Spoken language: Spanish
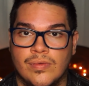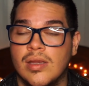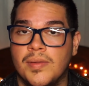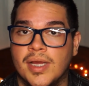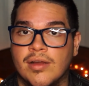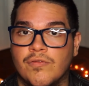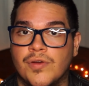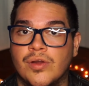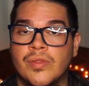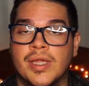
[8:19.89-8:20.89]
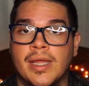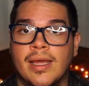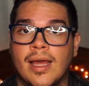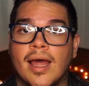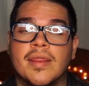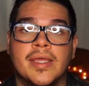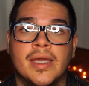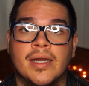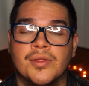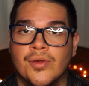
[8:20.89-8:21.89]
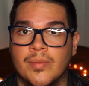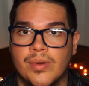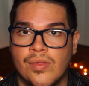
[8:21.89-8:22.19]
Silvia fue condenada a 10 años de